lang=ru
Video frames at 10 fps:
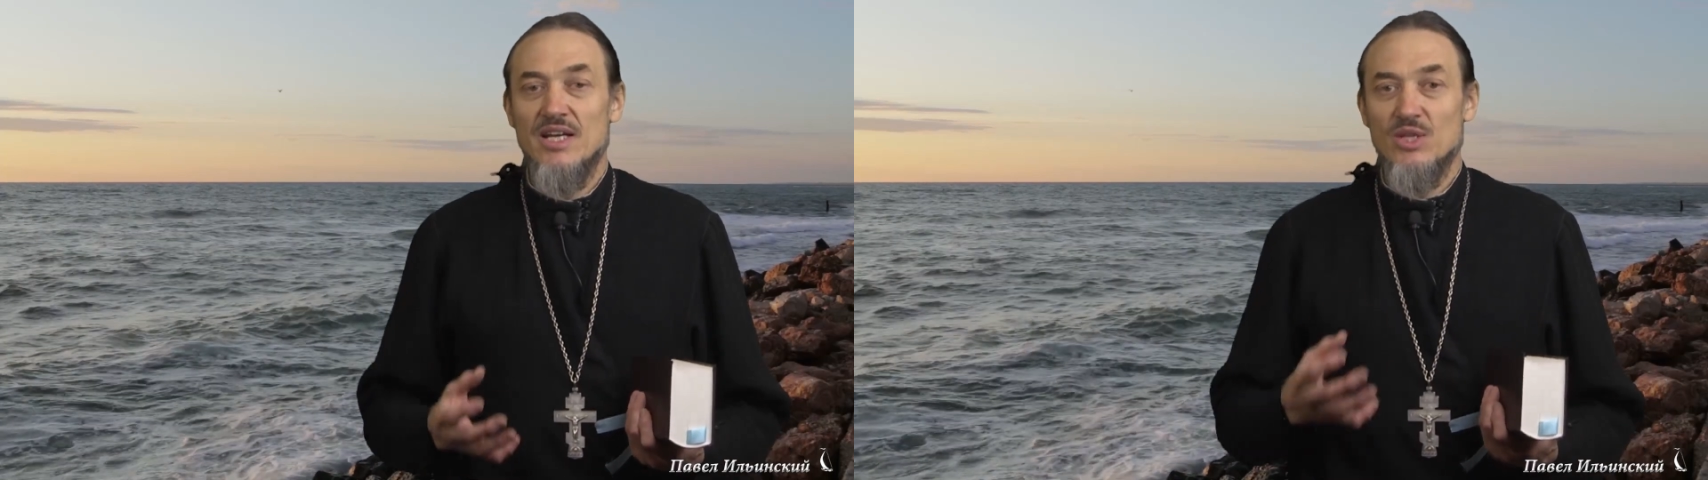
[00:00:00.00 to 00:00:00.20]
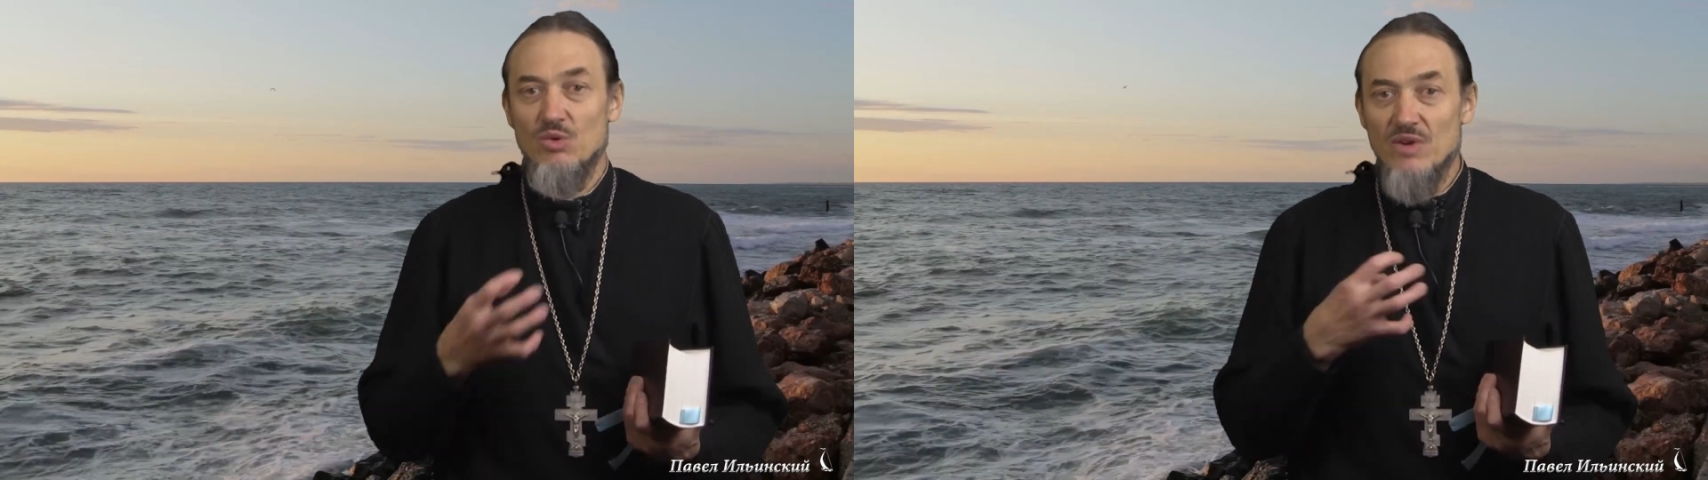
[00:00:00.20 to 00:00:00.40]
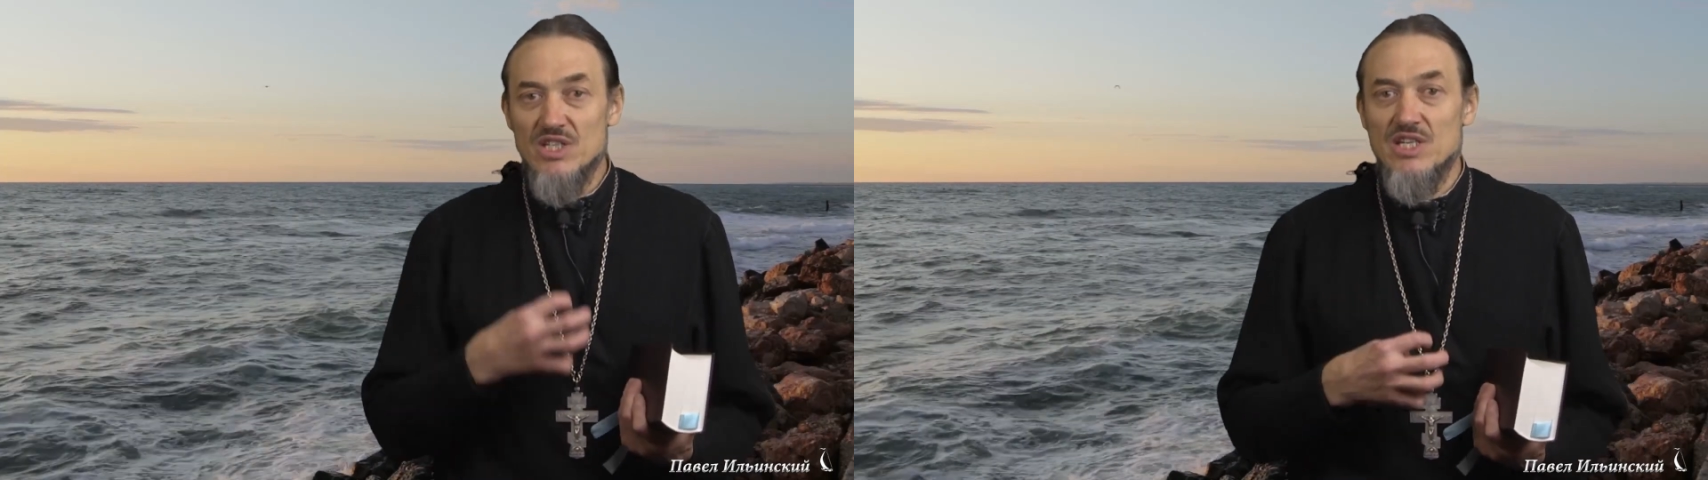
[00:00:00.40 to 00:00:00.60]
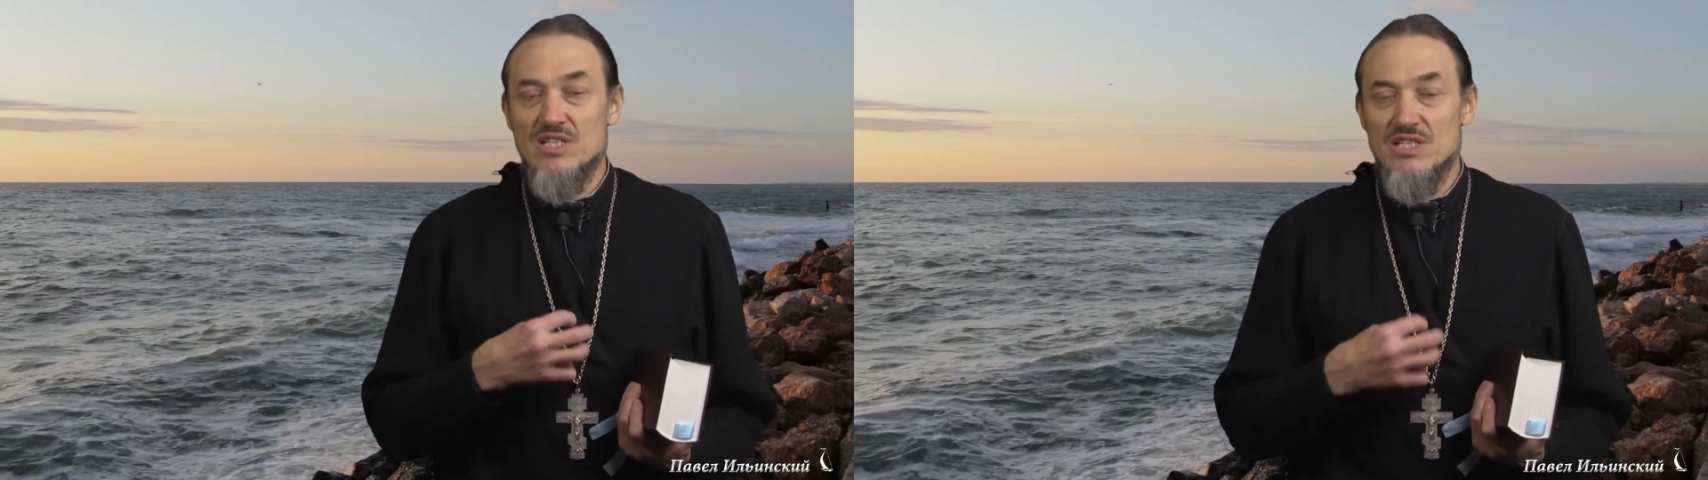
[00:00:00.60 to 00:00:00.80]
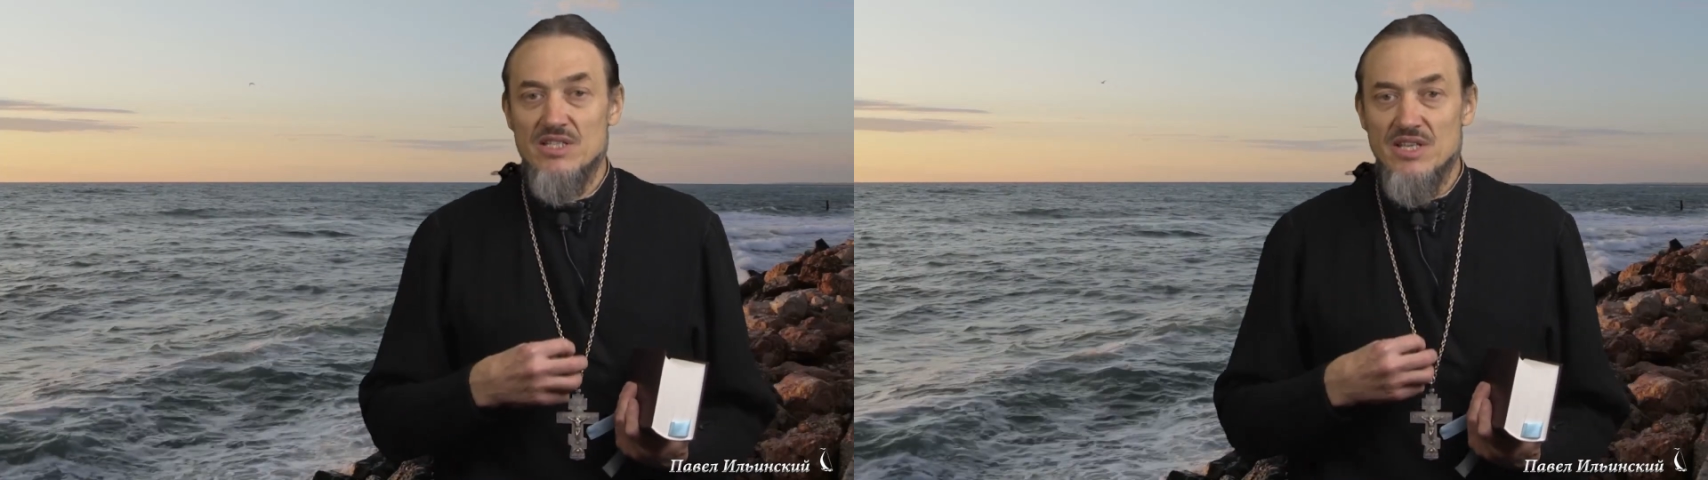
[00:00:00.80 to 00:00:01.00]
Но ваше
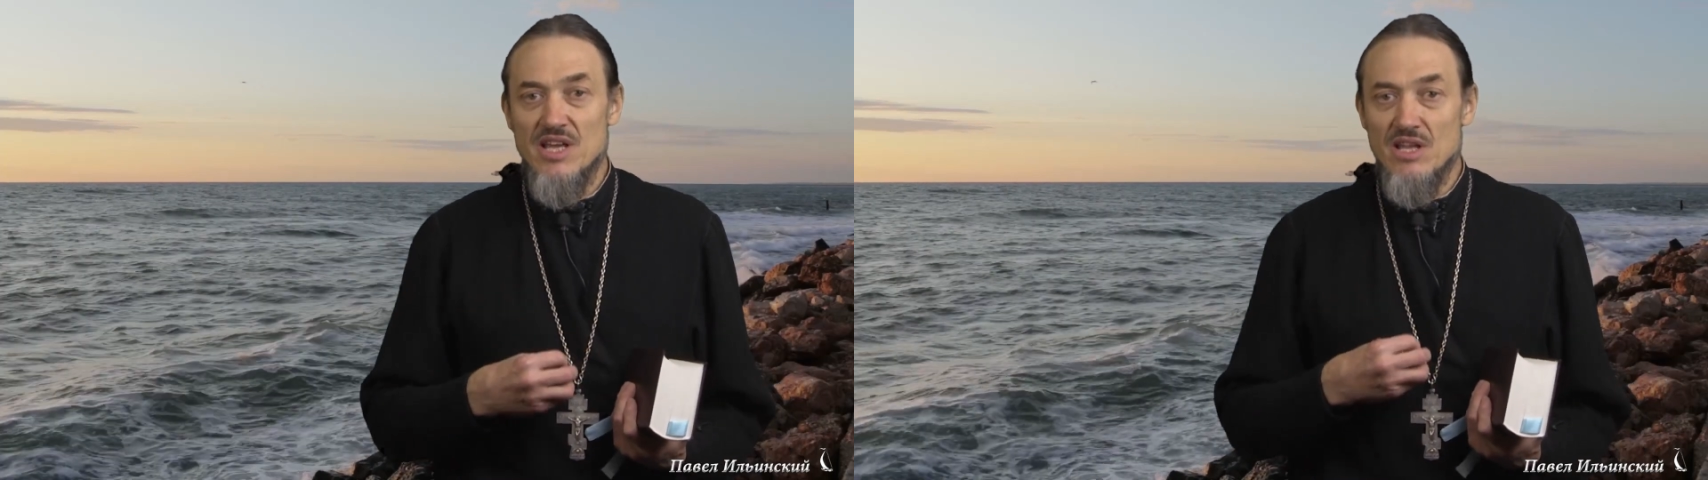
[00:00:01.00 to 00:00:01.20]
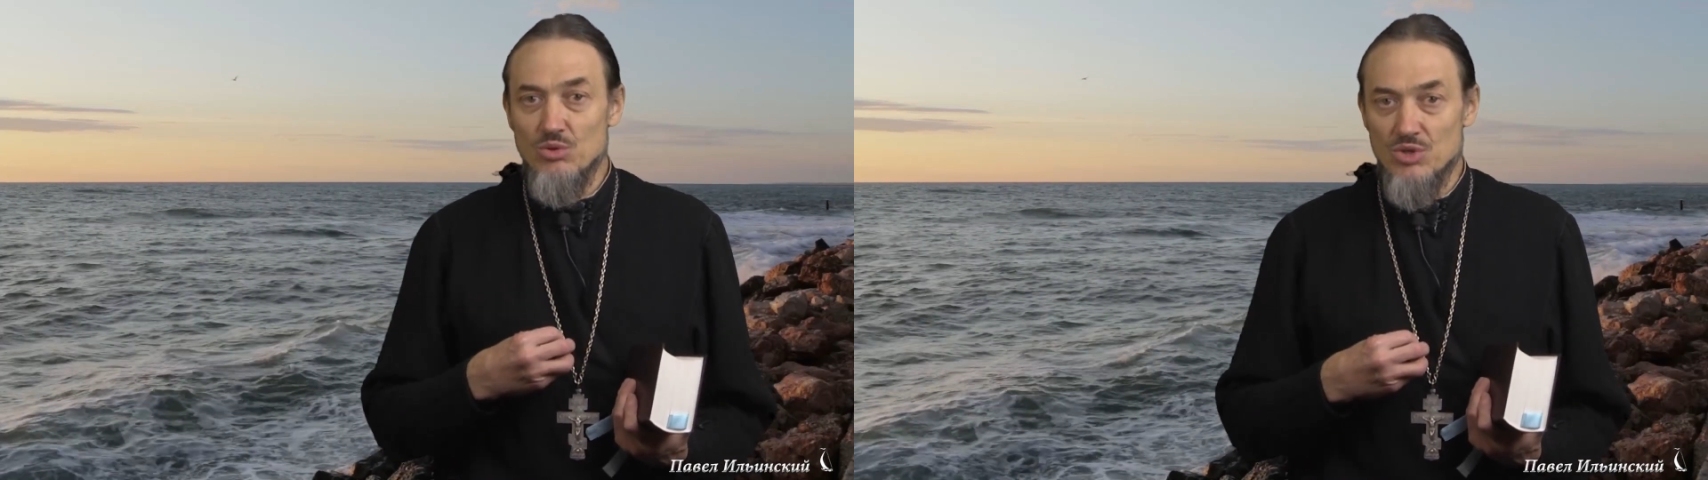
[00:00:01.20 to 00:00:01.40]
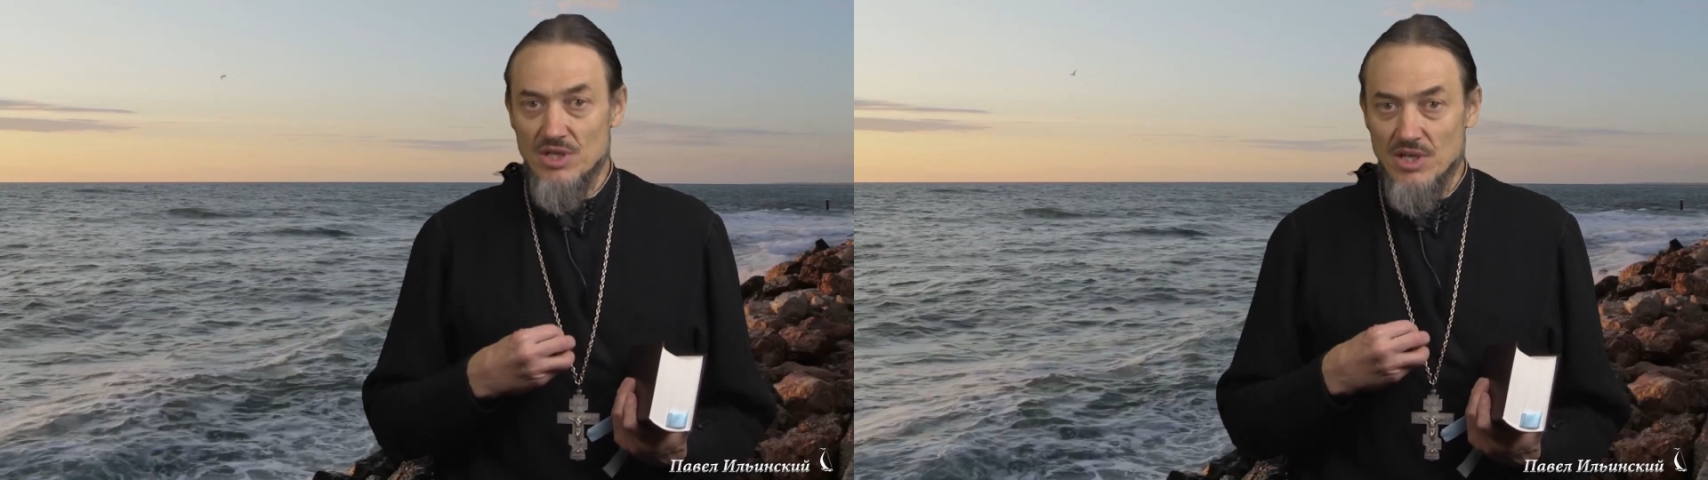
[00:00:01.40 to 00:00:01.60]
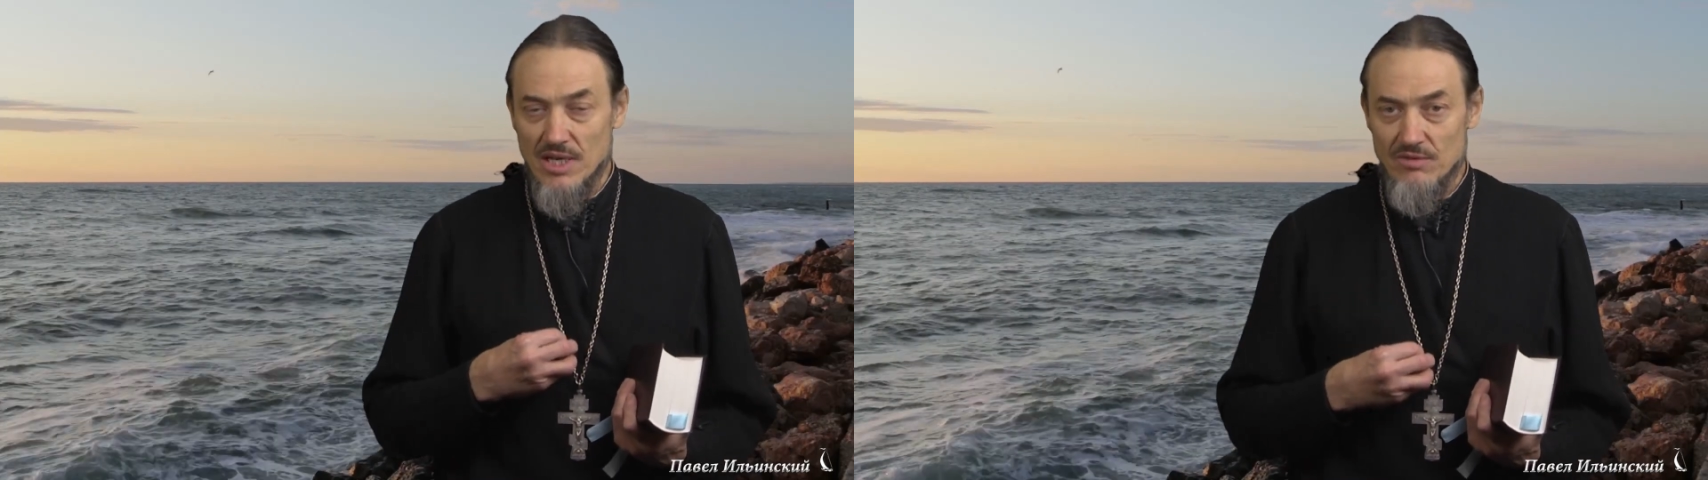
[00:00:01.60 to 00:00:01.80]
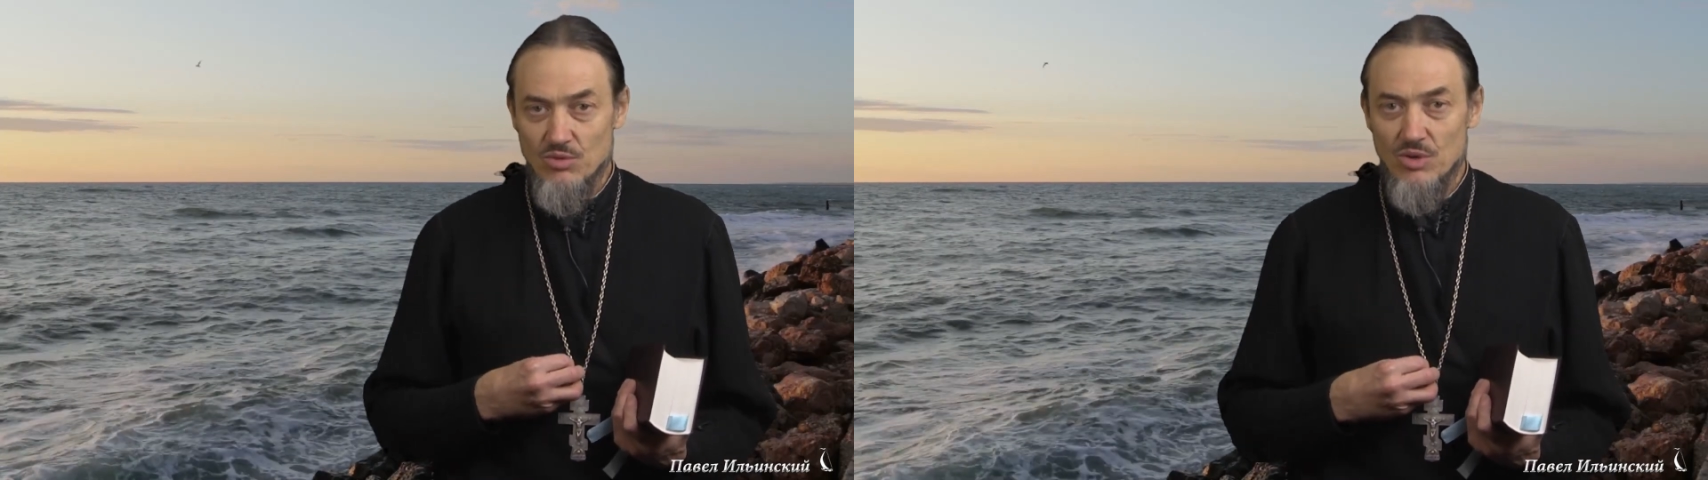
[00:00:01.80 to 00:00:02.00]
состояние души
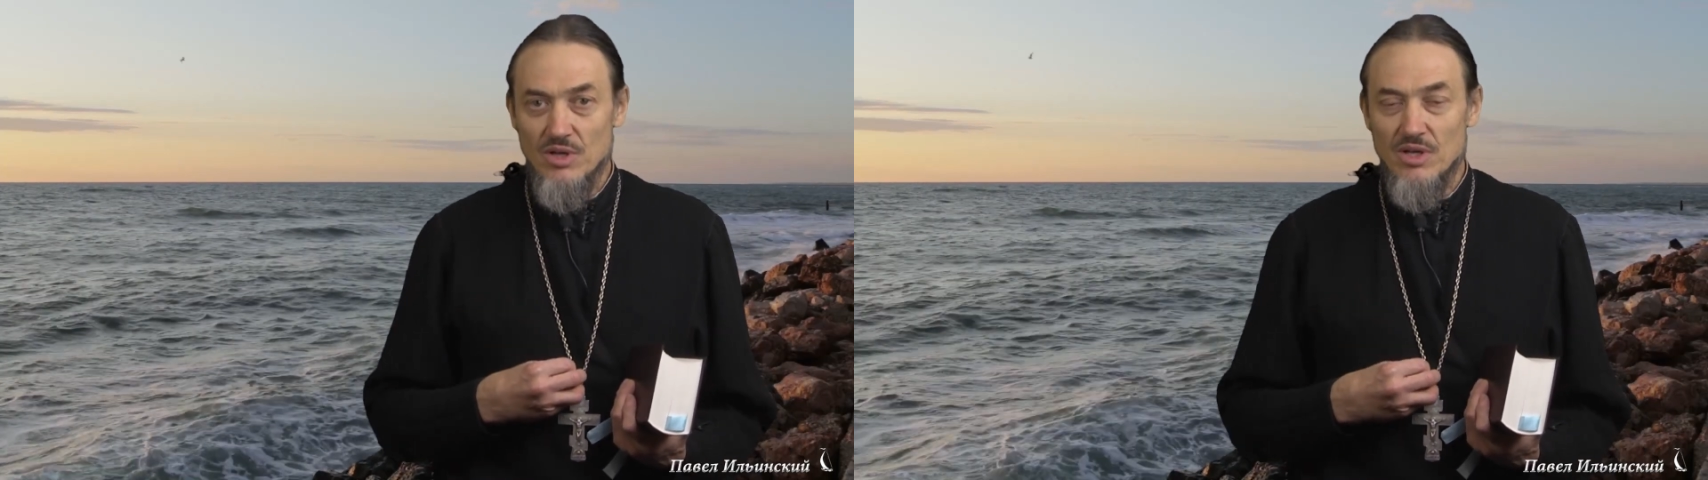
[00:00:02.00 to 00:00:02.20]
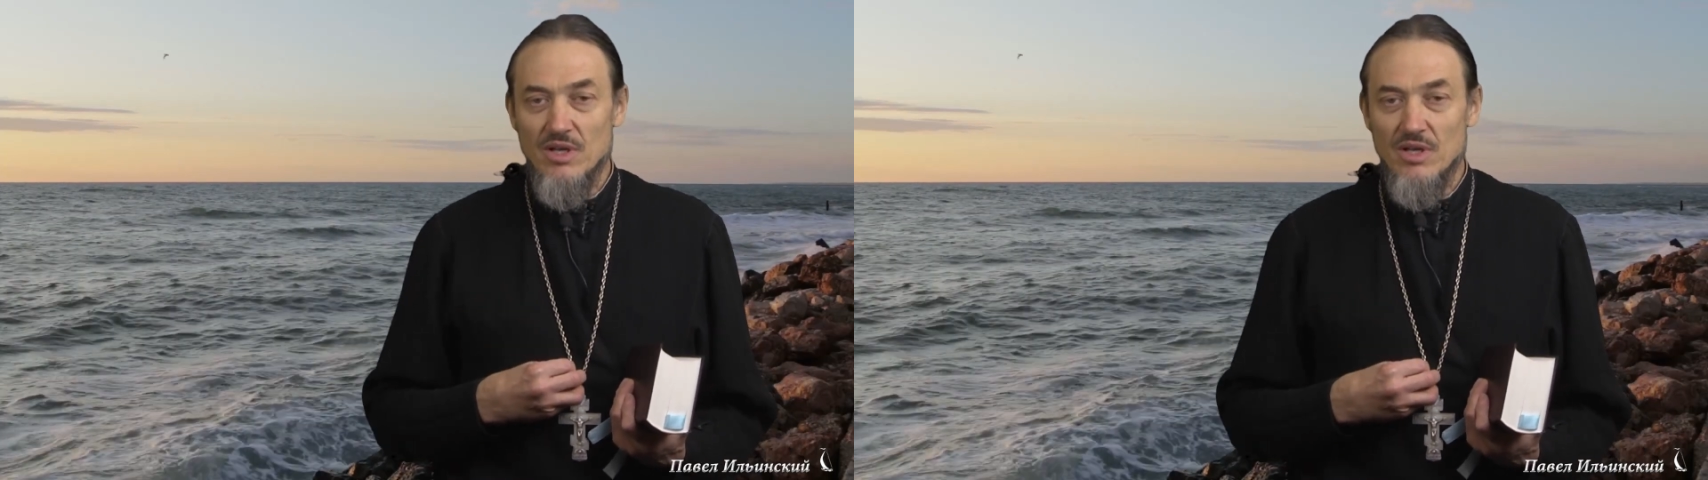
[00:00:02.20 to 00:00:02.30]
таково,